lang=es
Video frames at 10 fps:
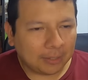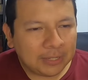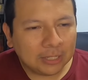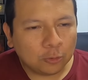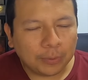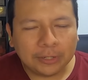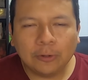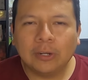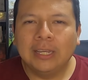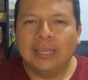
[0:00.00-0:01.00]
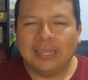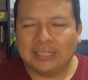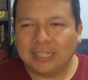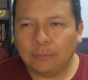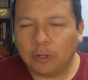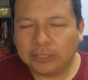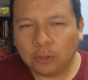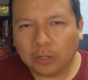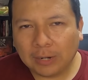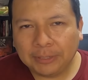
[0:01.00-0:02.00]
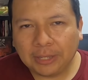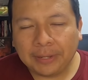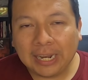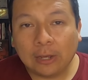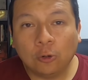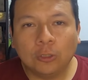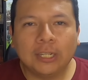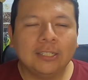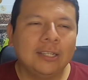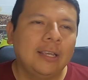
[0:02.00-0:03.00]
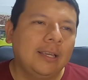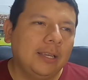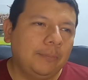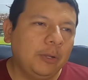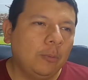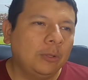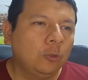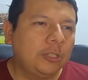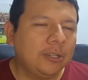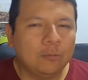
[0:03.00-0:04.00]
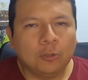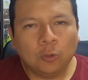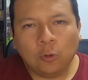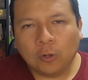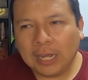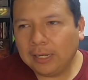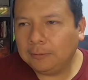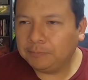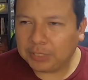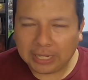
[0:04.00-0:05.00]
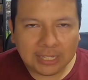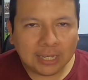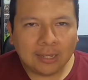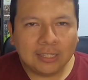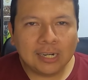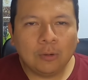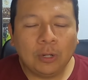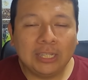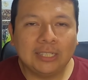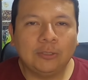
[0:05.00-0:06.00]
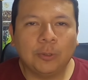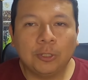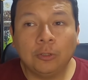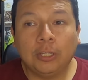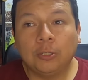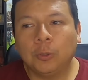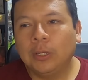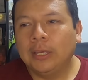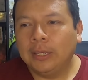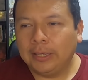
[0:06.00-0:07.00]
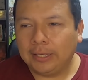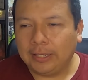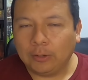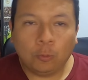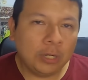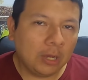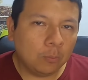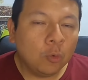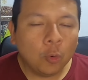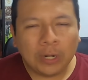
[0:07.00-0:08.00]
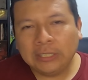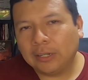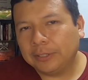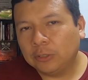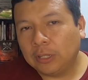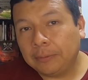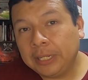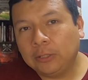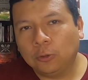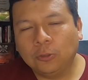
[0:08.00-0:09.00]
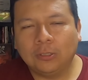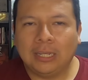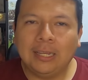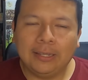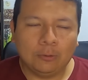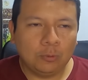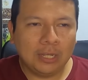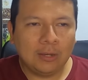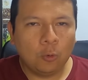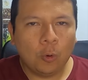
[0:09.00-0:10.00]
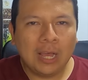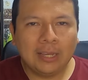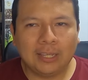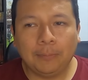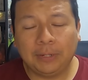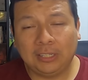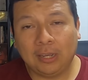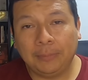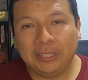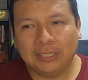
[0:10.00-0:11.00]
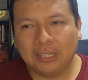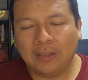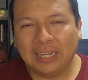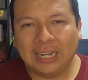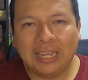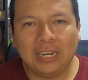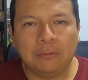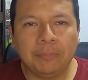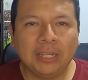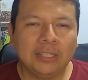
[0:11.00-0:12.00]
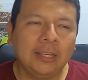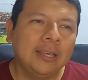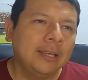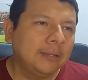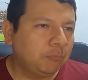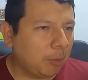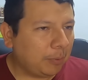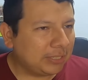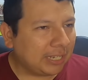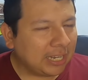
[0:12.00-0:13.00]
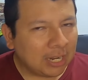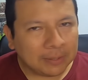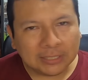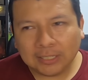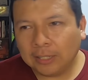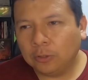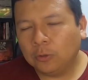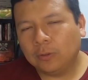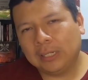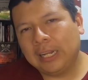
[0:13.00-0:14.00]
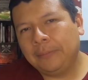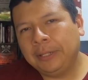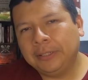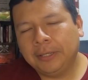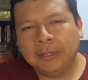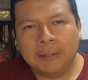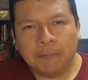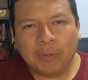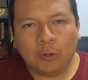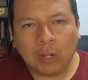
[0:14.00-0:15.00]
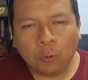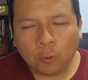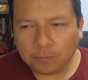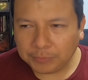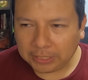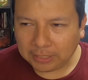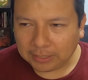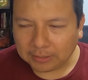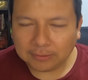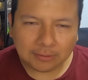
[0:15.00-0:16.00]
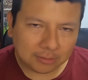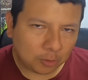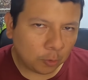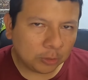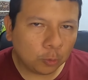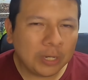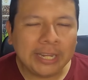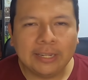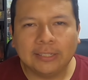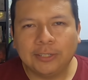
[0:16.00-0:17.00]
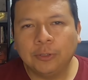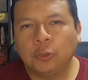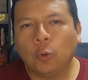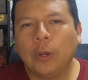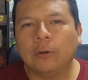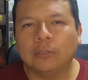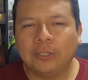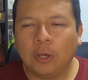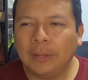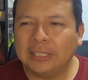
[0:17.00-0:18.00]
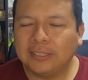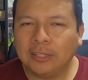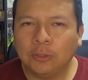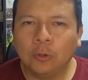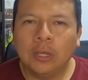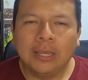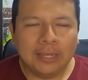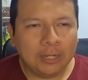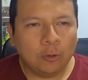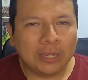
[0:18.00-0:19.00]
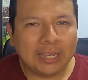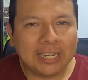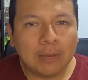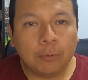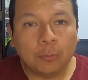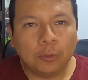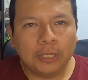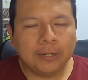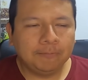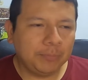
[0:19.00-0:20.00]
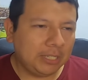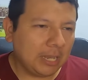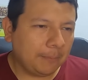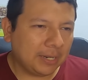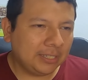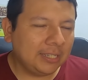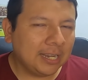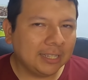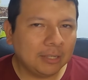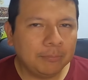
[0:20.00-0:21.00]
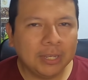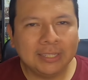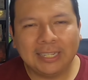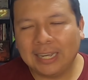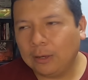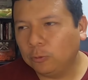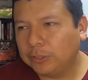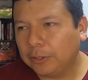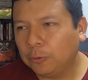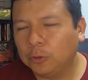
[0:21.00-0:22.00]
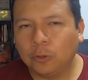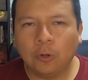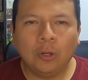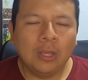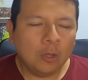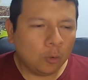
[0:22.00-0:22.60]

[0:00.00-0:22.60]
sabía superior, estamos haciendo realmente bien las cosas. Pero Manucci, como todo local, quería darle vuelta a la situación. De hecho, una muy buena intervención de Britos ah, en una jugada que prácticamente estaba ganada el empate después seguían avanzando claramente, pero la U eh, siguió en su línea, siguió en su juego, siguió avanzando en lo que quería proponer y a partir de acá también llega un segundo gol,